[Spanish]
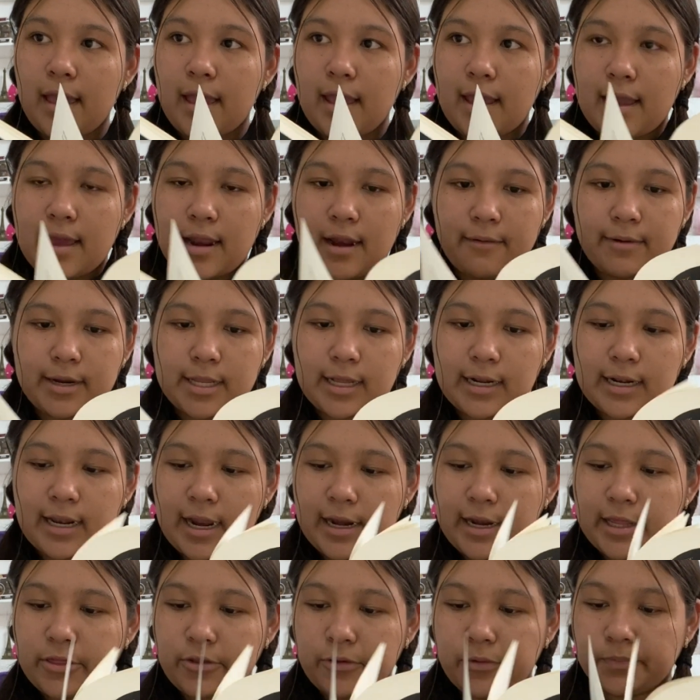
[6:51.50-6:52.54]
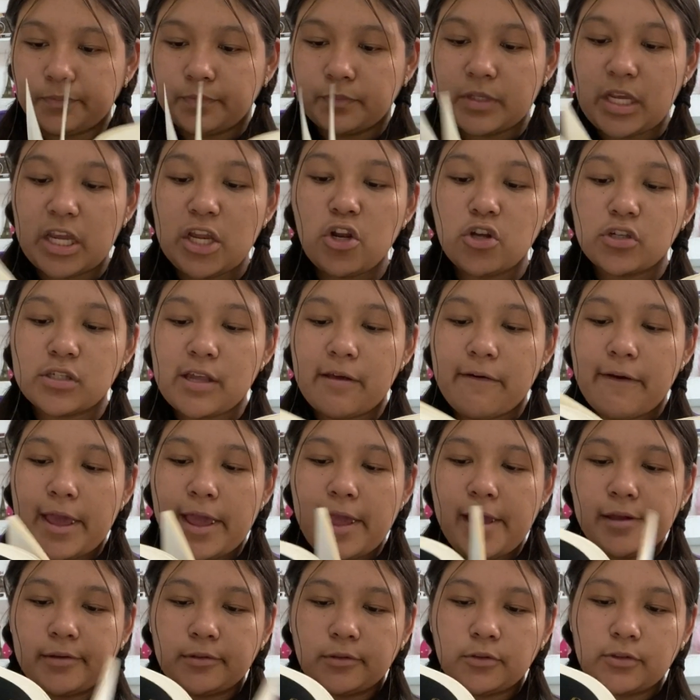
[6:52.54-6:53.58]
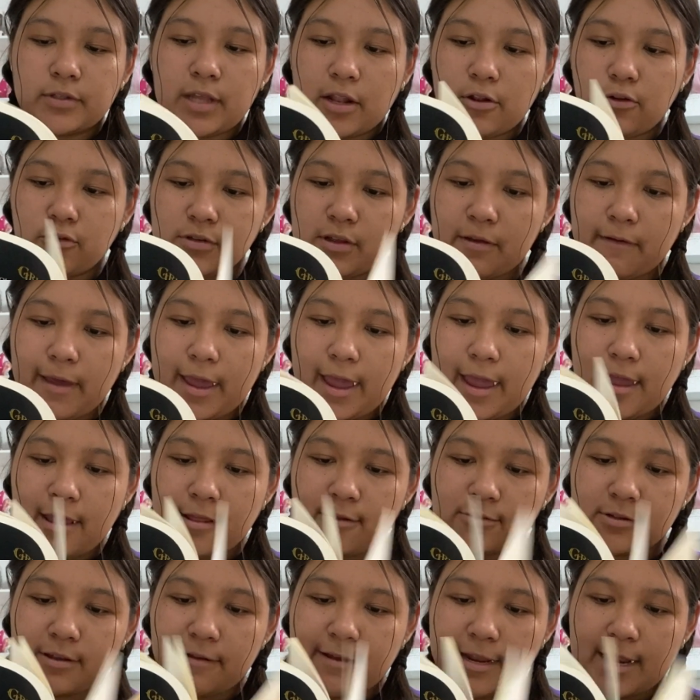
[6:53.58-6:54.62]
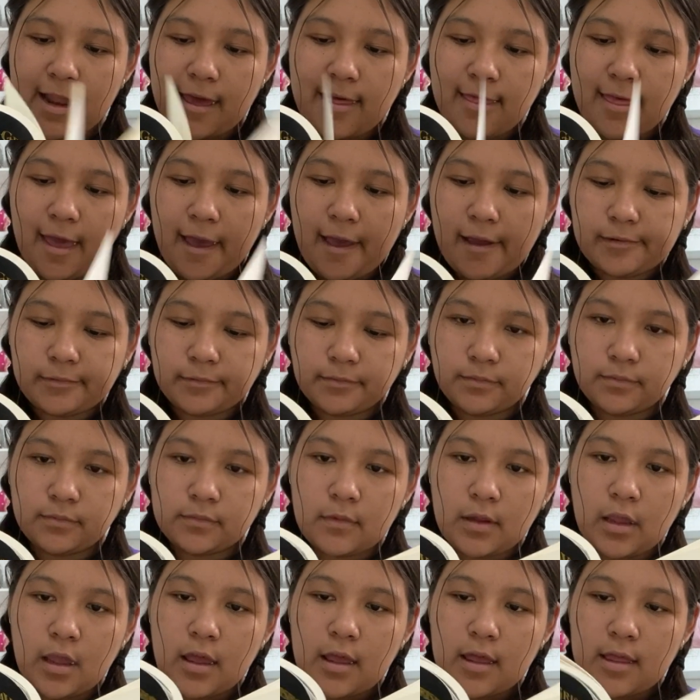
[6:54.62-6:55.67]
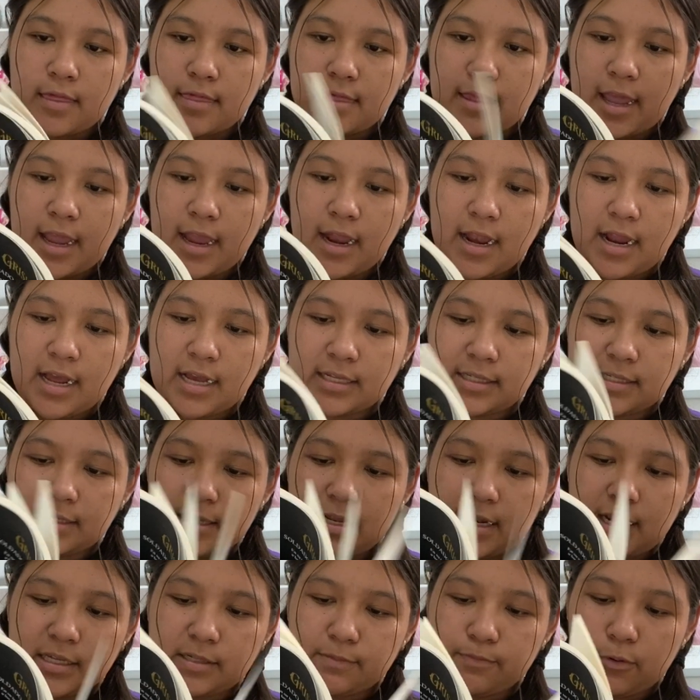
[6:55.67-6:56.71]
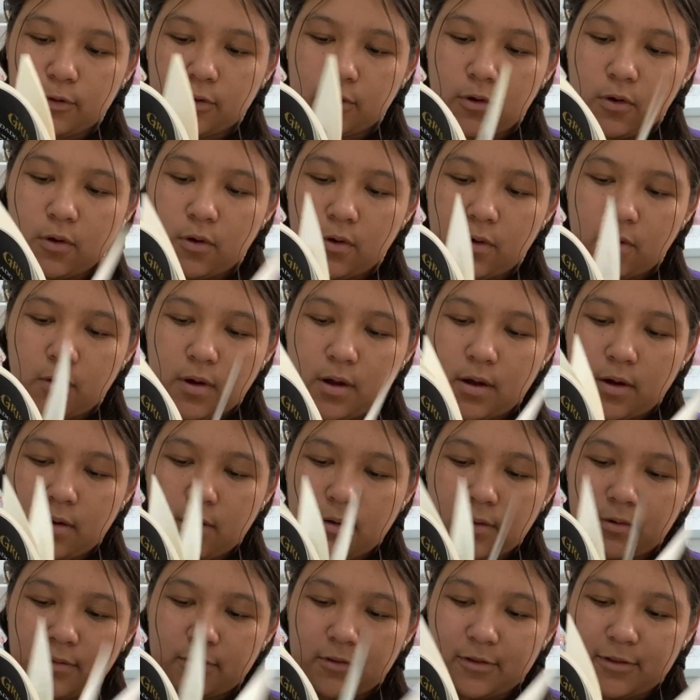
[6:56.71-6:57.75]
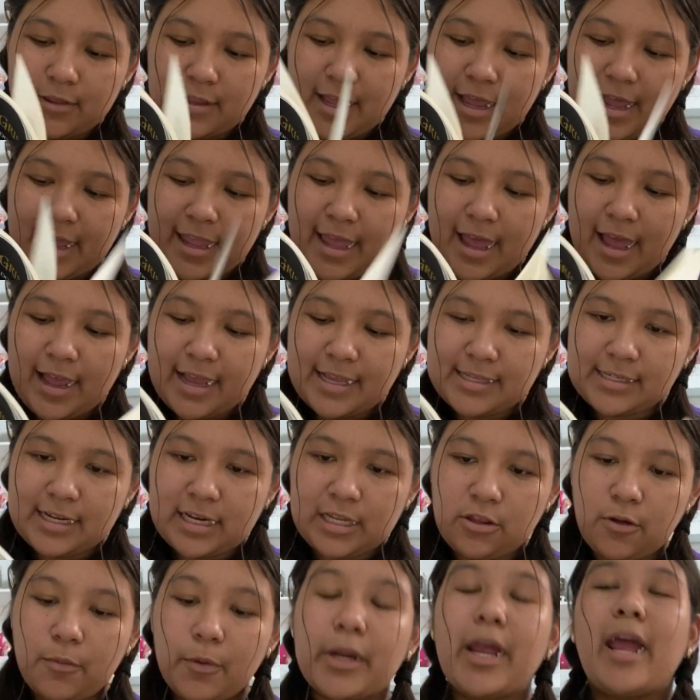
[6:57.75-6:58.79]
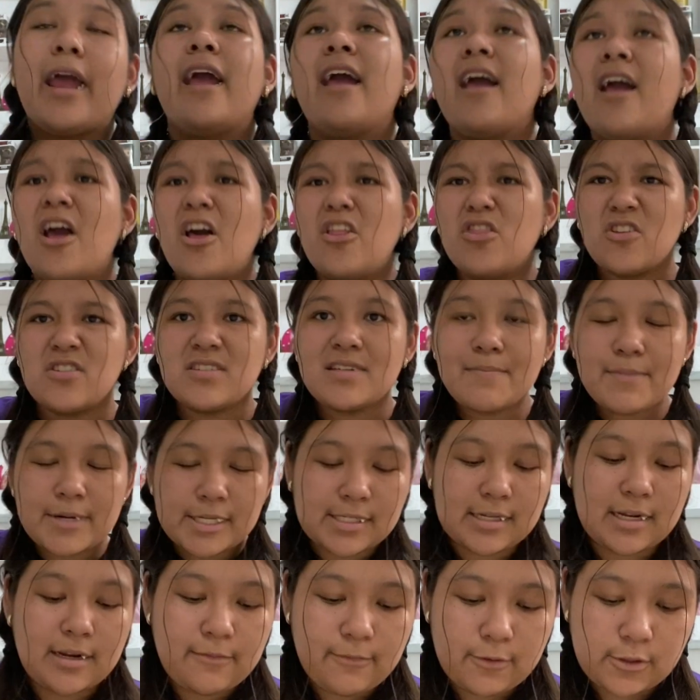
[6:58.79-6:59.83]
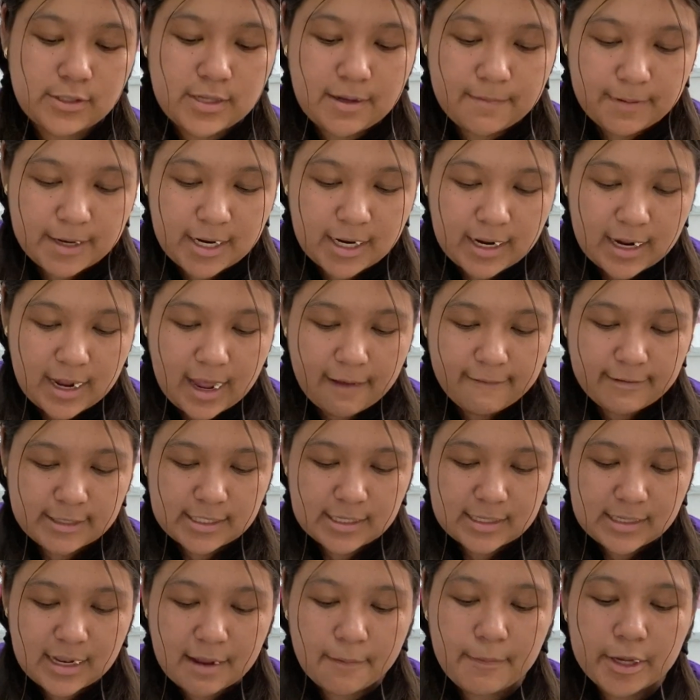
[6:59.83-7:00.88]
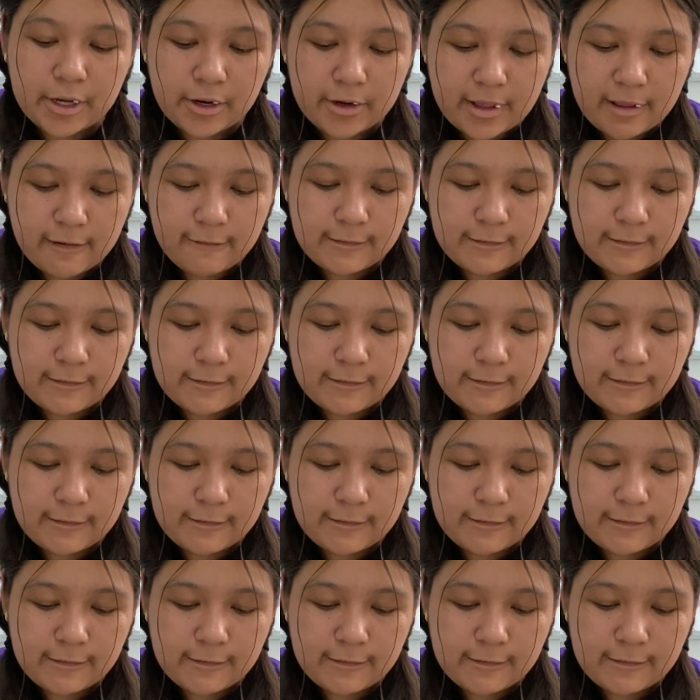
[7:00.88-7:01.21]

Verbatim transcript: era verde clarito. Y no se ve, o sea, no se ve, no se ve nada. Déjenles, les pongo donde haya escrito, porque no siempre escribo, siempre, a veces, la mayoría de